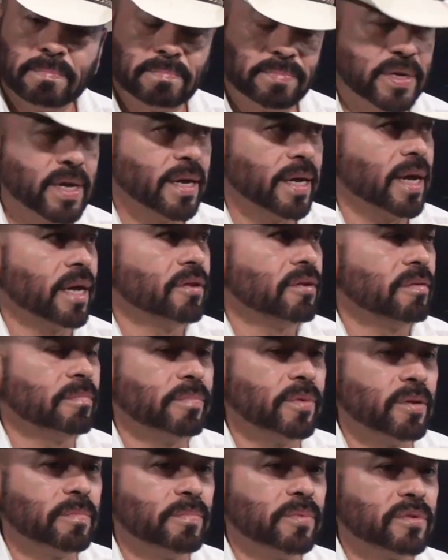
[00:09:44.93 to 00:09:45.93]
pie del cañón,
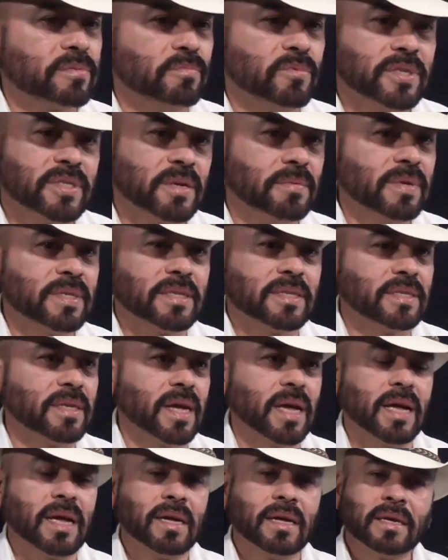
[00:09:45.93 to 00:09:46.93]
pero pues muchas veces
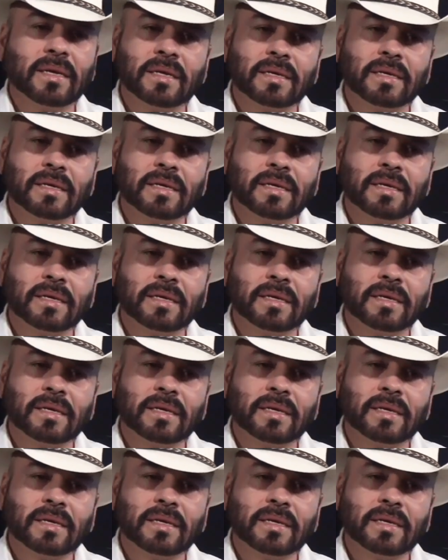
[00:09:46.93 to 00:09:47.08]
ya